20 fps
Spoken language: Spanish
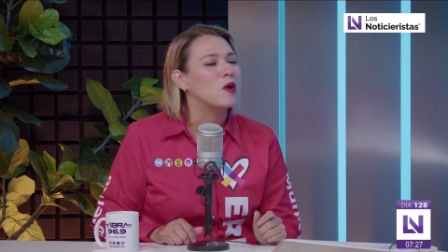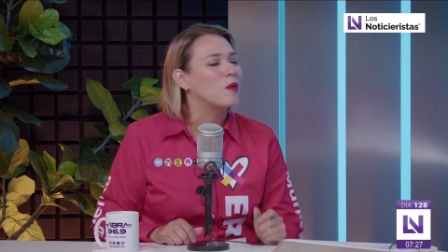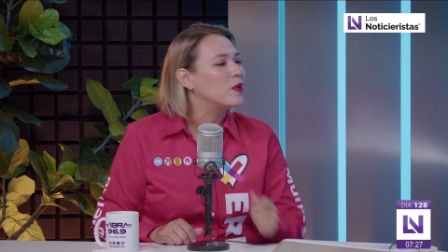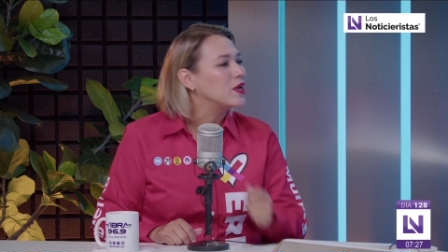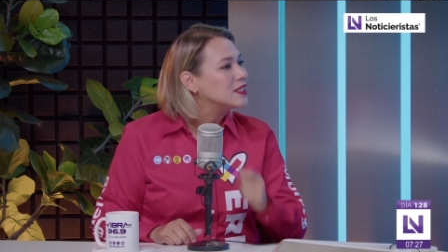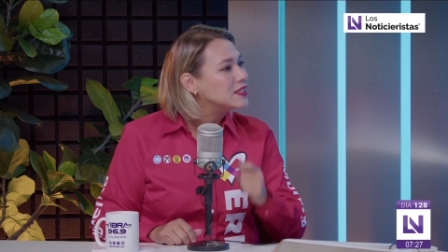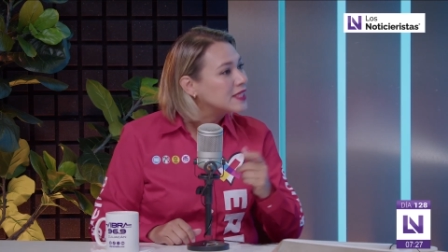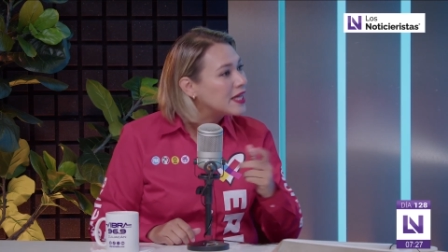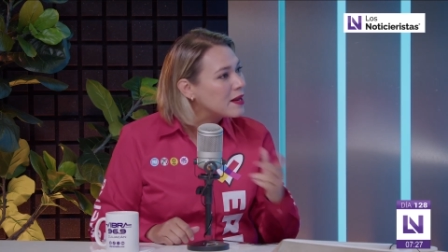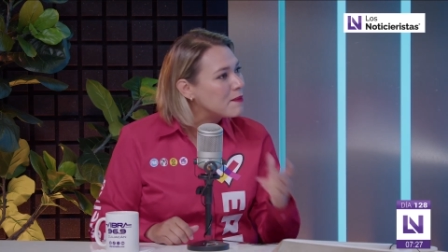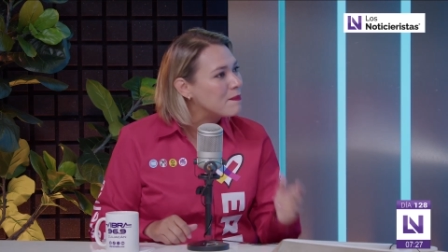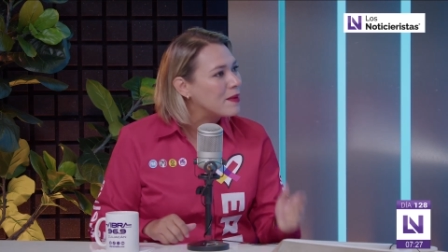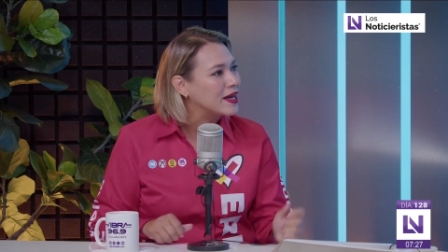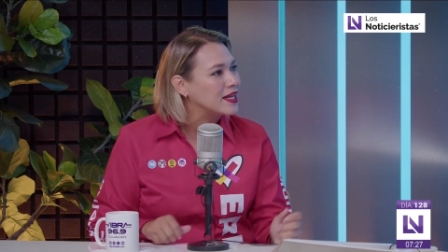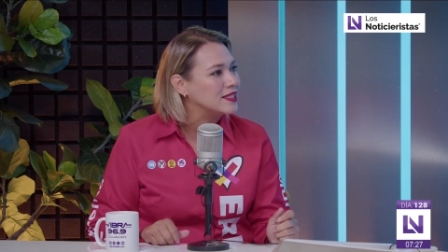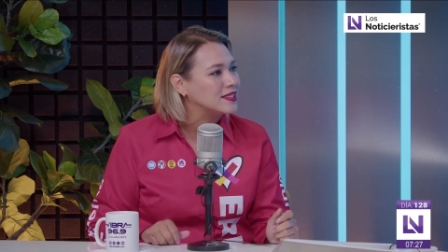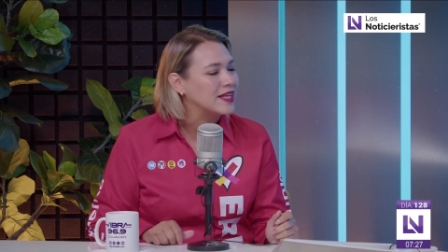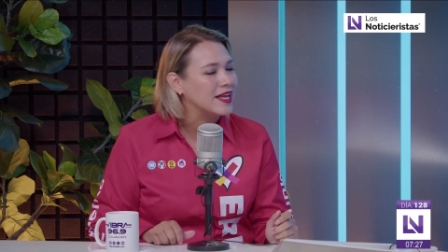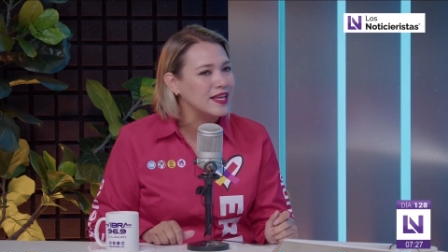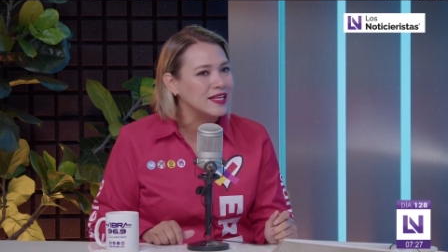pero voy a estar en
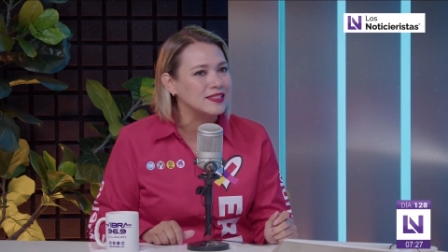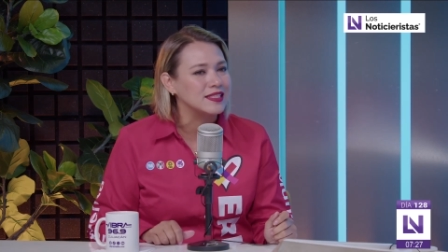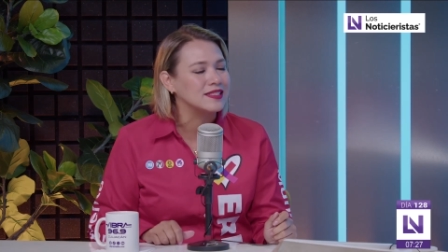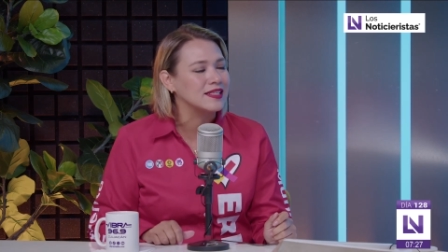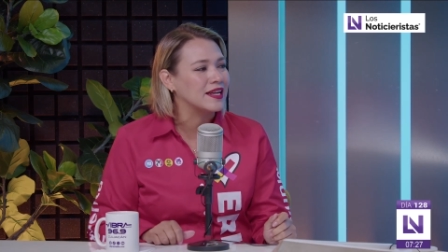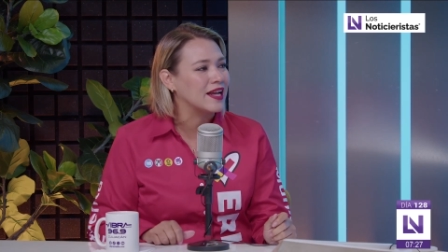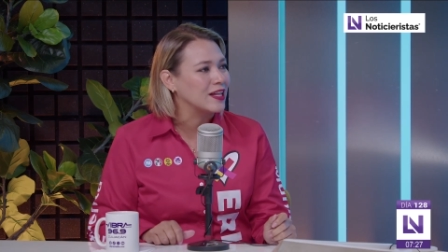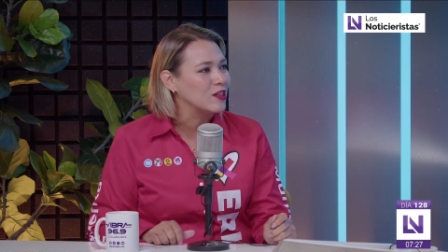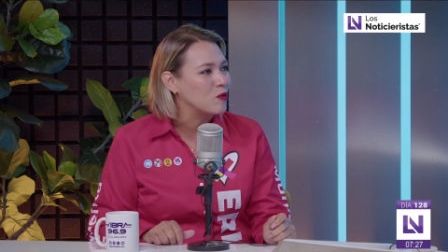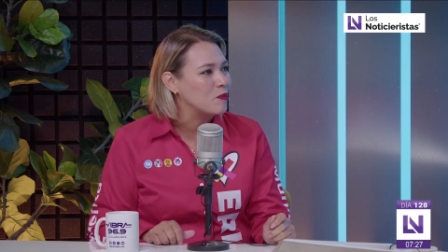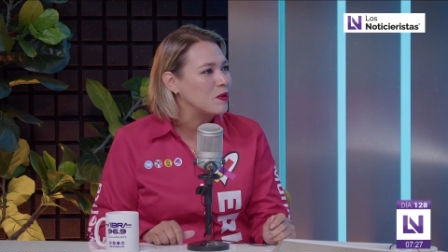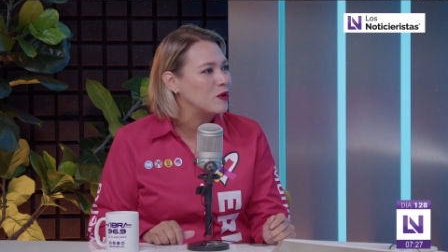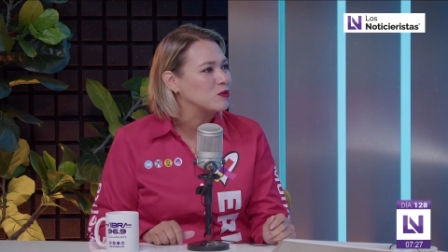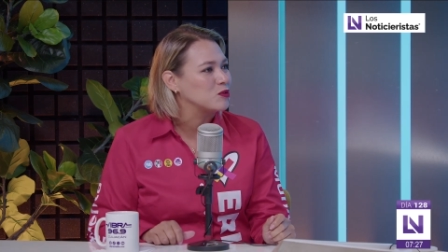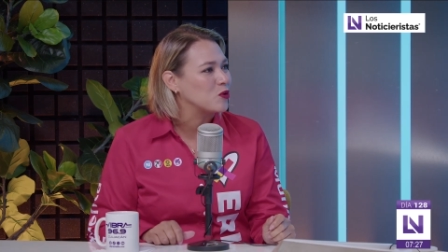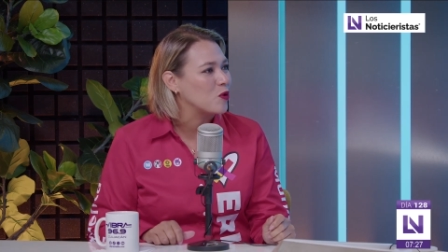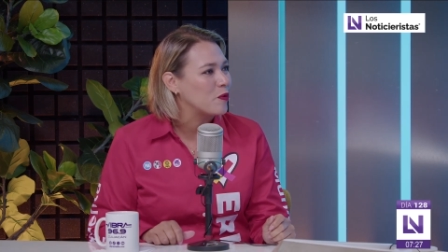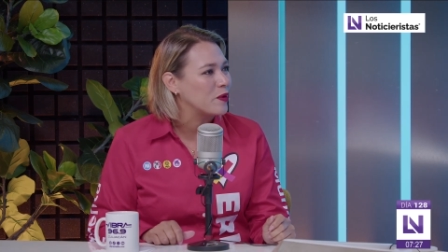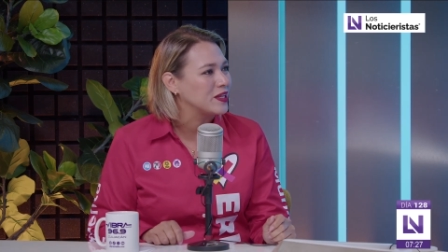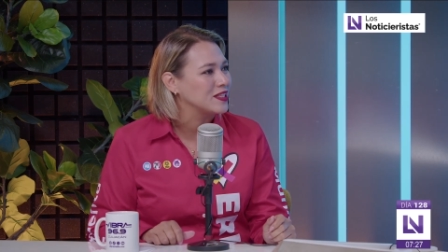varias de ellas acercándome a
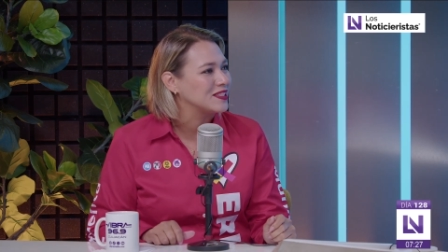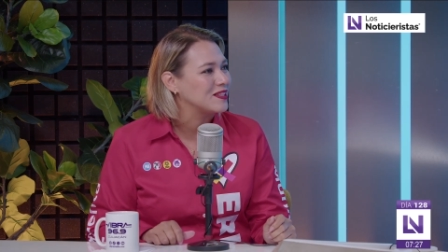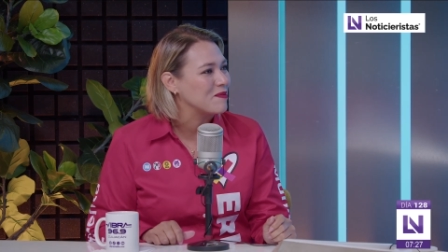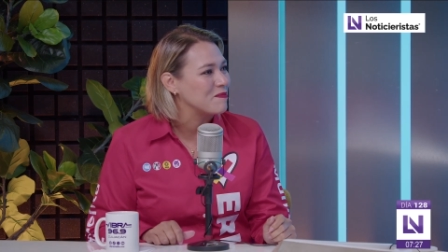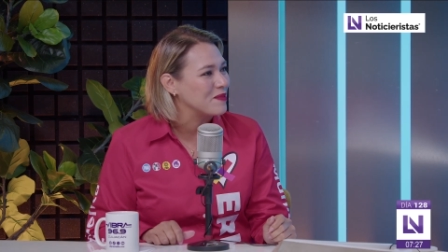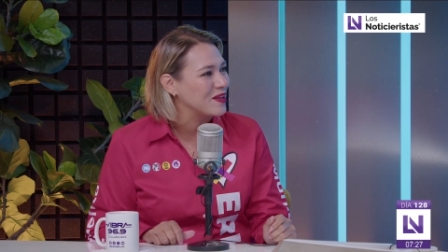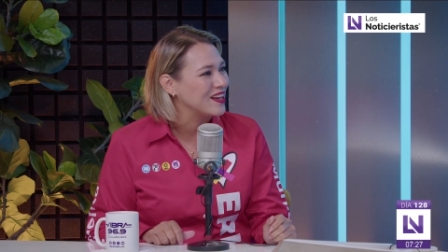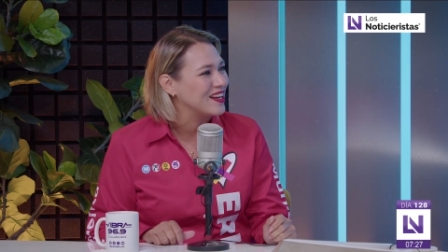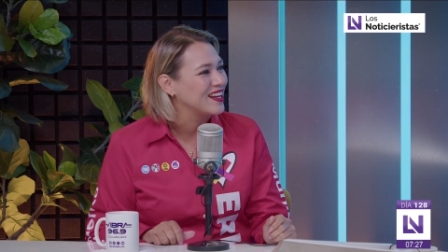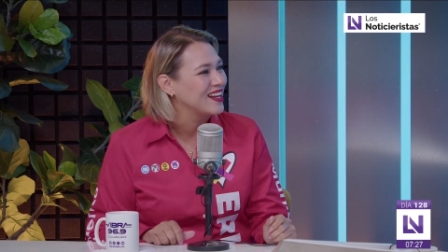los jóvenes. ¿Ha